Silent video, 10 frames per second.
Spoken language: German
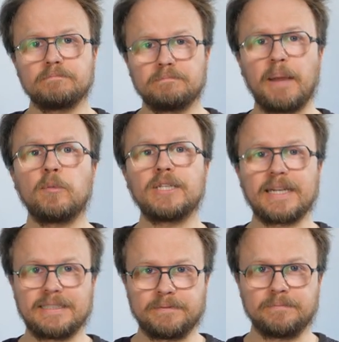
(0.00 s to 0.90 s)
Beim
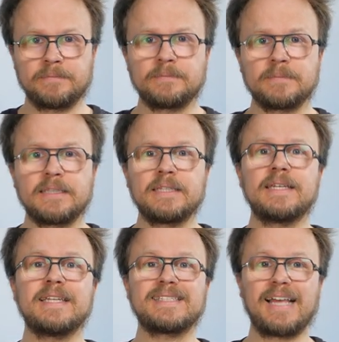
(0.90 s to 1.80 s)
Unterrichten
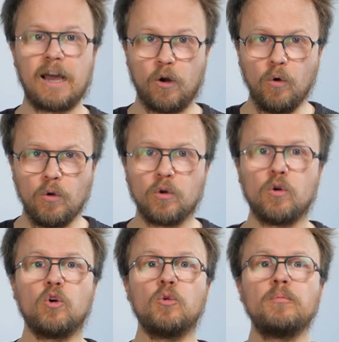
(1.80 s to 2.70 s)
geht es auch
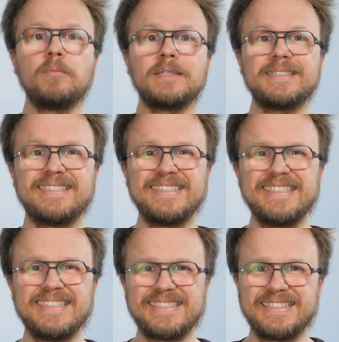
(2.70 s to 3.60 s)
um
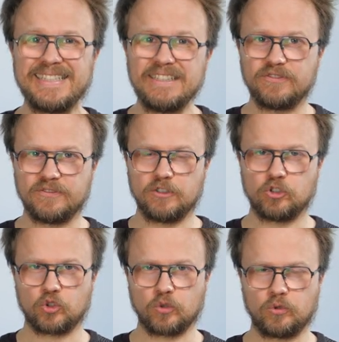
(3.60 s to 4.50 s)
die tiefen
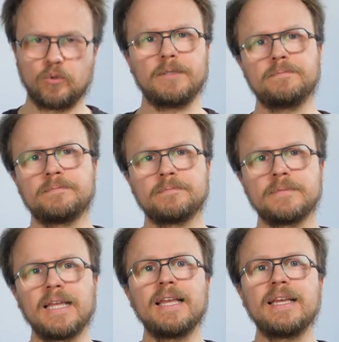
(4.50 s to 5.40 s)
Strukturen.
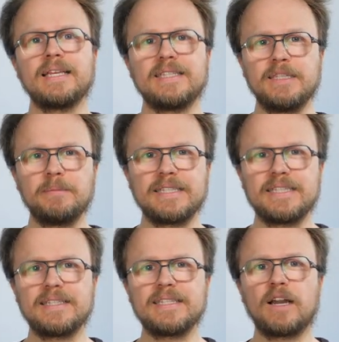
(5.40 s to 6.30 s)
Sie
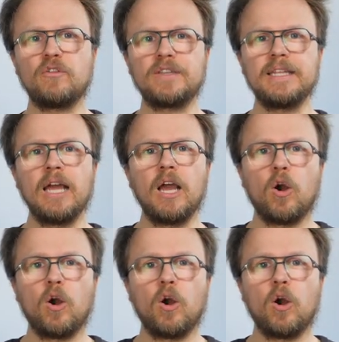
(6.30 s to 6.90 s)
beziehen sich auf die